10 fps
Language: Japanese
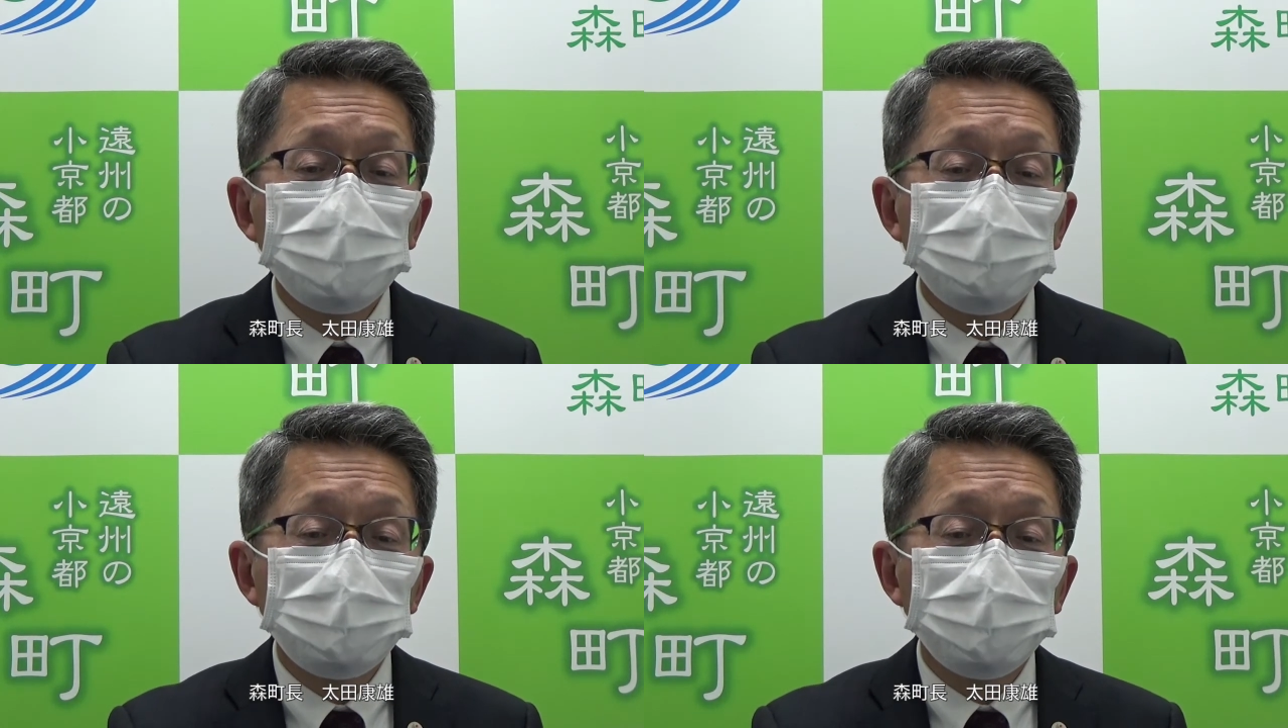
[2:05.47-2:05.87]

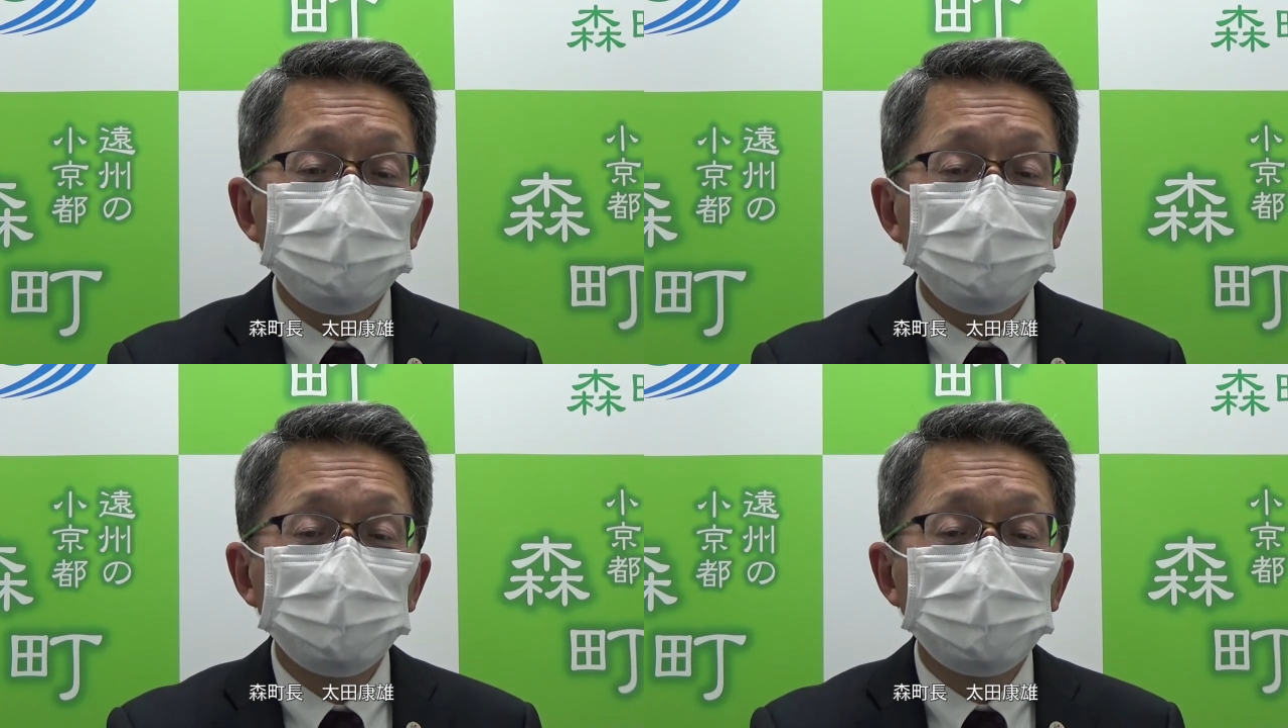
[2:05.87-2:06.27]
必要
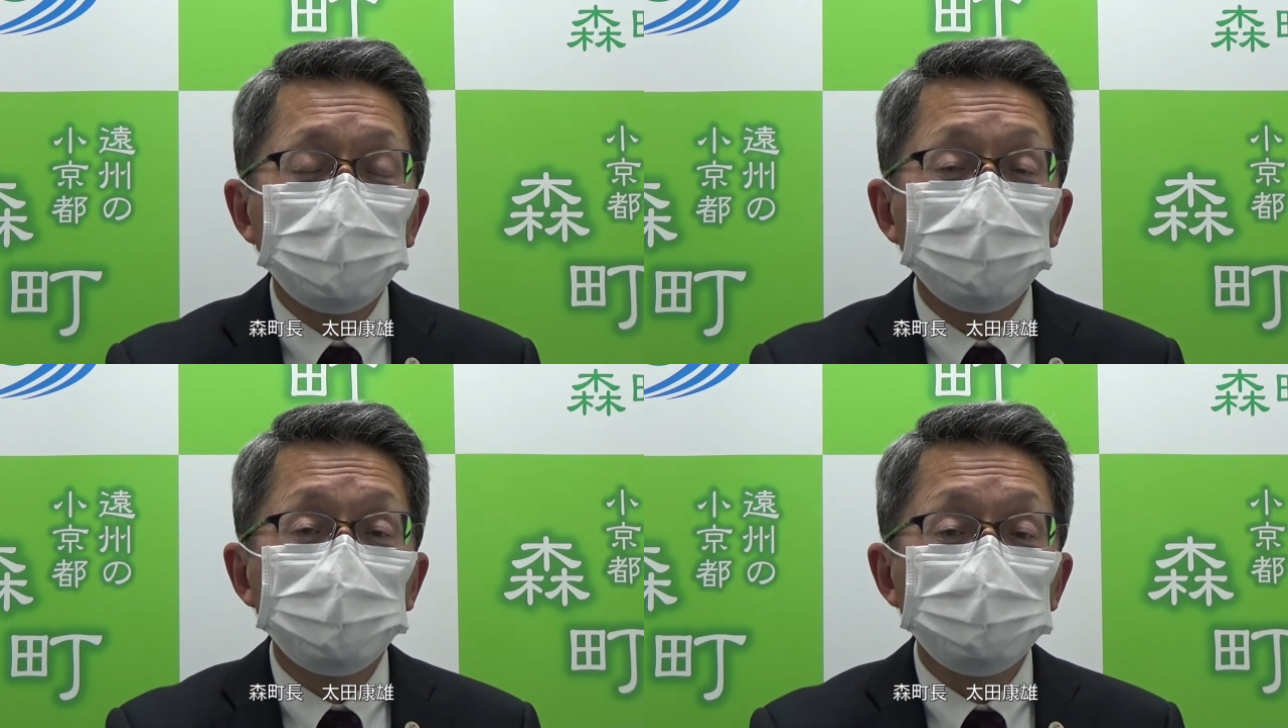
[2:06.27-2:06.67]
書類
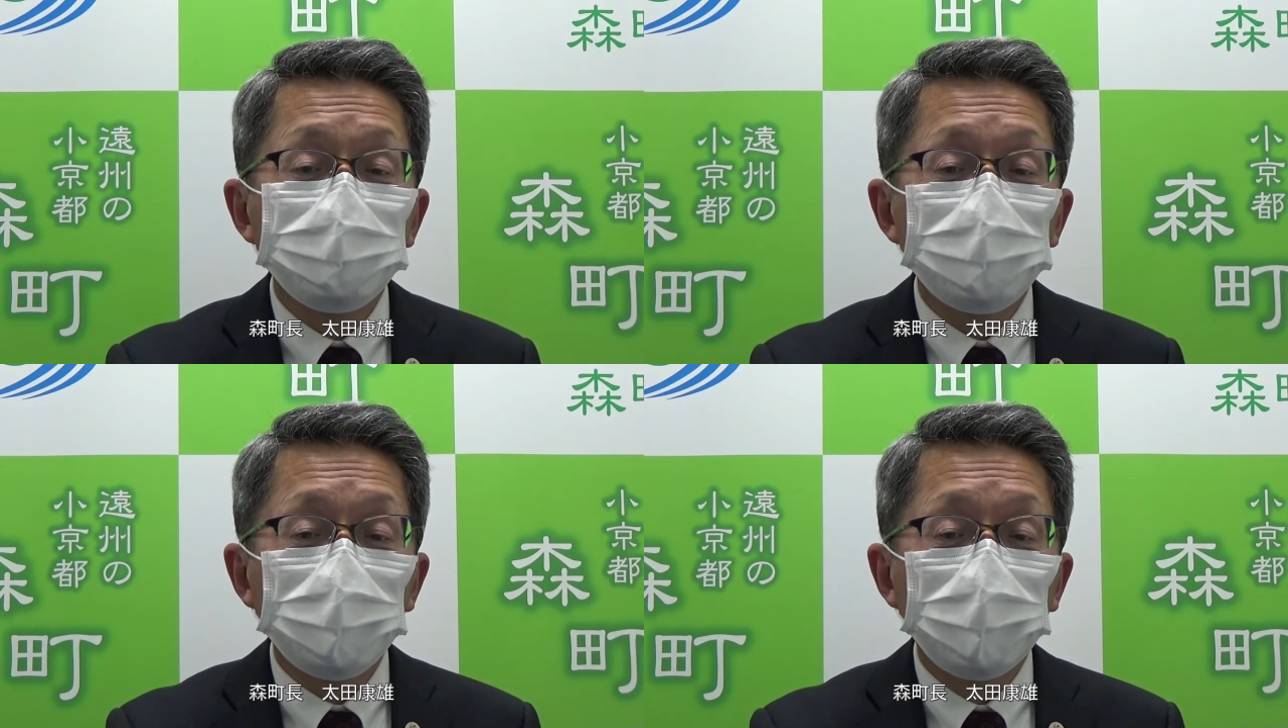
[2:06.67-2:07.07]
等を
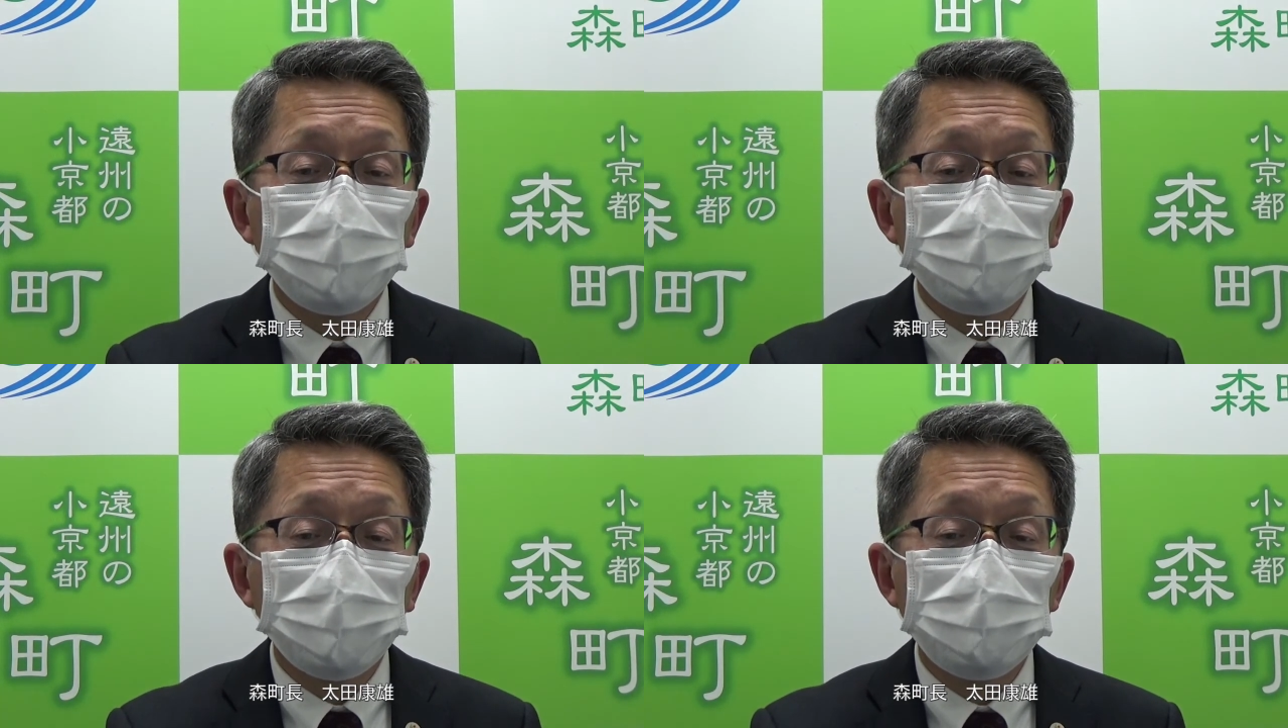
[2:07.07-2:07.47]
添え
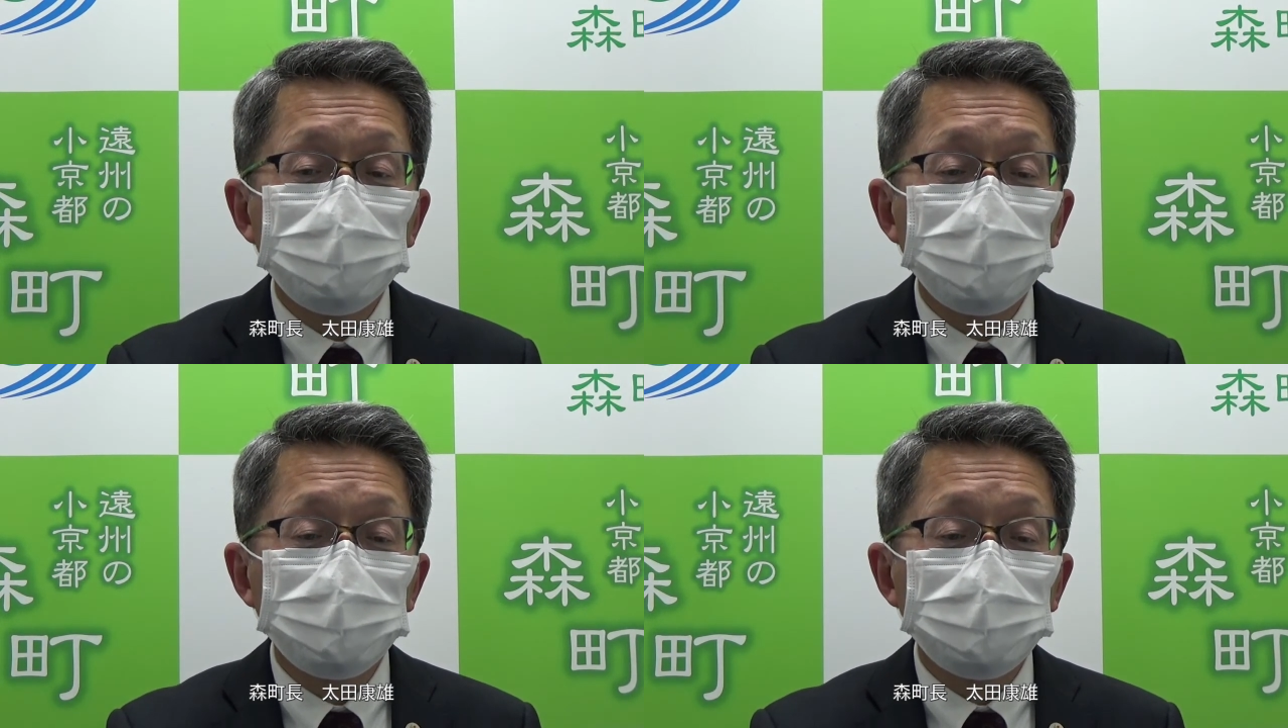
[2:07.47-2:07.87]
て
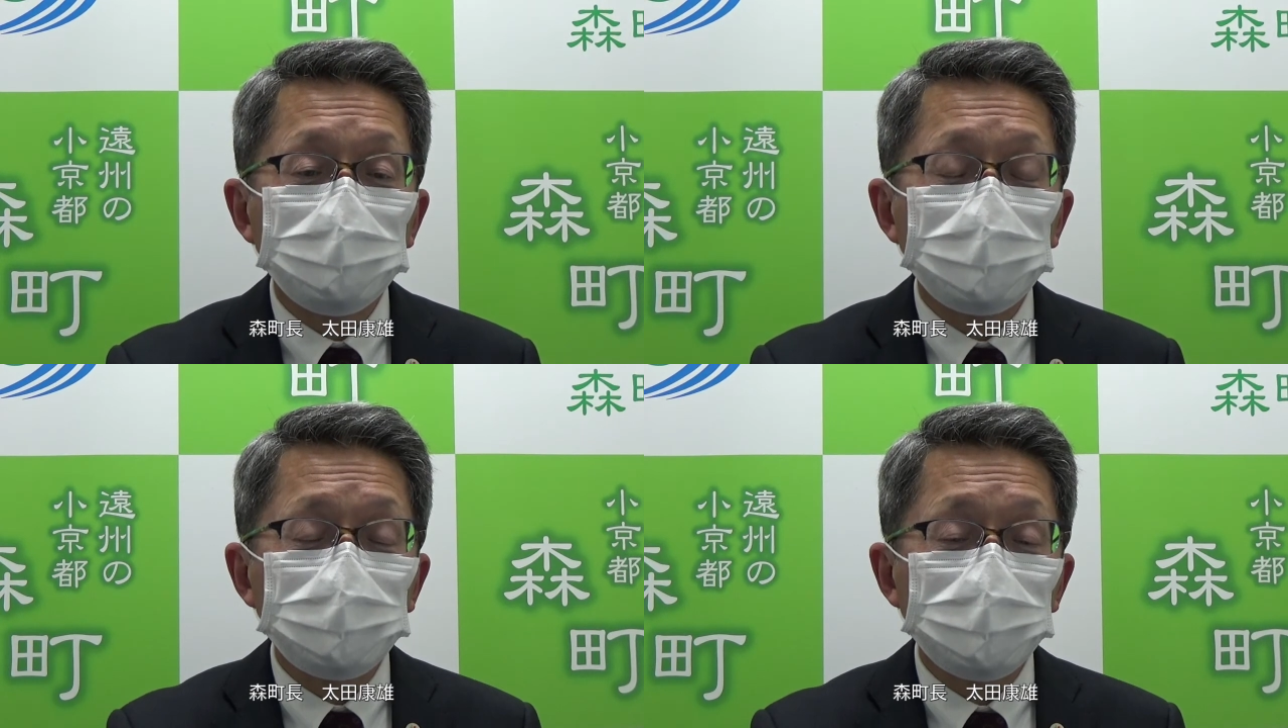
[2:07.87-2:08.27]
返送し
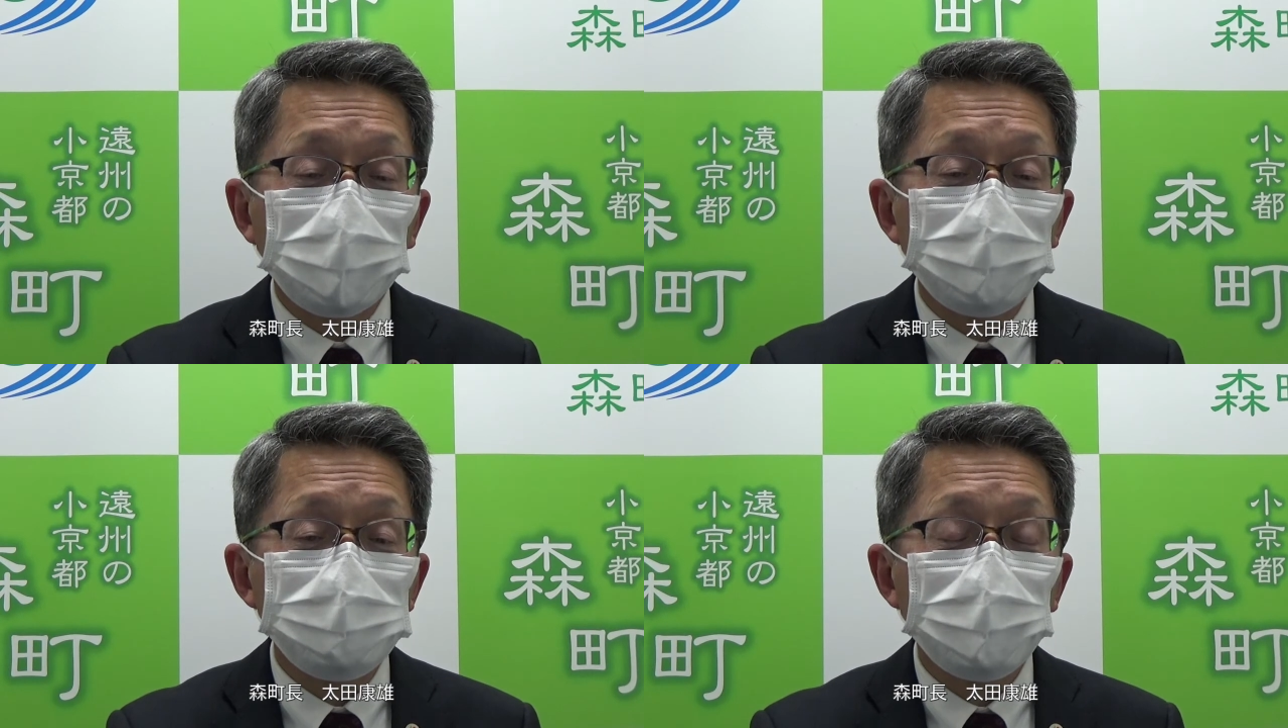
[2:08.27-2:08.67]
てください